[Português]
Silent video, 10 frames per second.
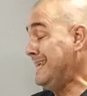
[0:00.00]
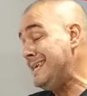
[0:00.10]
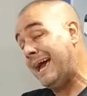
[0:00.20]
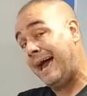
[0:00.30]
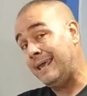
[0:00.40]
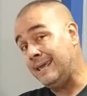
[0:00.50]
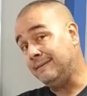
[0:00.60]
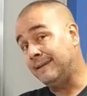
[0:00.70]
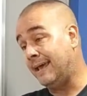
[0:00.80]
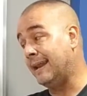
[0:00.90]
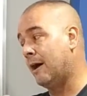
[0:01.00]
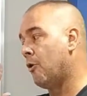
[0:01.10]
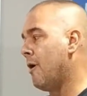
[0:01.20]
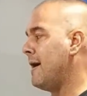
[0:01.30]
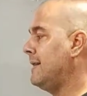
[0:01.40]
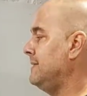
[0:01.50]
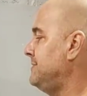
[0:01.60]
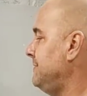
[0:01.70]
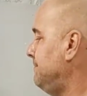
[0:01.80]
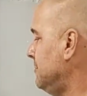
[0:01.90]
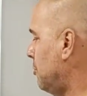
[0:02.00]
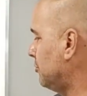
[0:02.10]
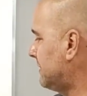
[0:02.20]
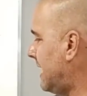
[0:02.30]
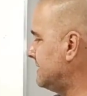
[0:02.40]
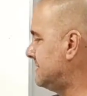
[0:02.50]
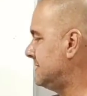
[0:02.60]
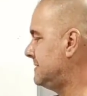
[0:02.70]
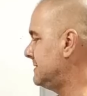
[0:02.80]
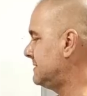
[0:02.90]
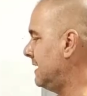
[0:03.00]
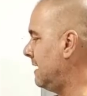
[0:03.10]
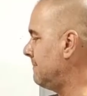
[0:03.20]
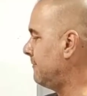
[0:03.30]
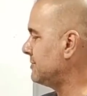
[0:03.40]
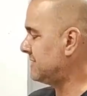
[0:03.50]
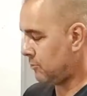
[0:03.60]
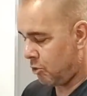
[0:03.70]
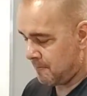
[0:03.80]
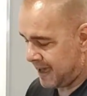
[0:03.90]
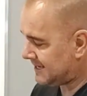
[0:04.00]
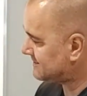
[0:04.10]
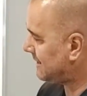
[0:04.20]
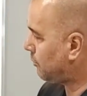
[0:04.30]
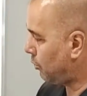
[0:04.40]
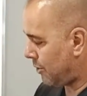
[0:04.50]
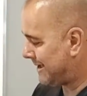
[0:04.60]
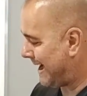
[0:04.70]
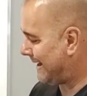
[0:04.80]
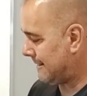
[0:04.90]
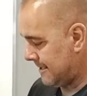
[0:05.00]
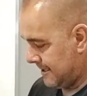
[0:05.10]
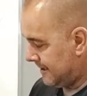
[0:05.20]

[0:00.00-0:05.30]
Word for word: E aí, né, na hora de, de montar esse sistema, você começa a colocar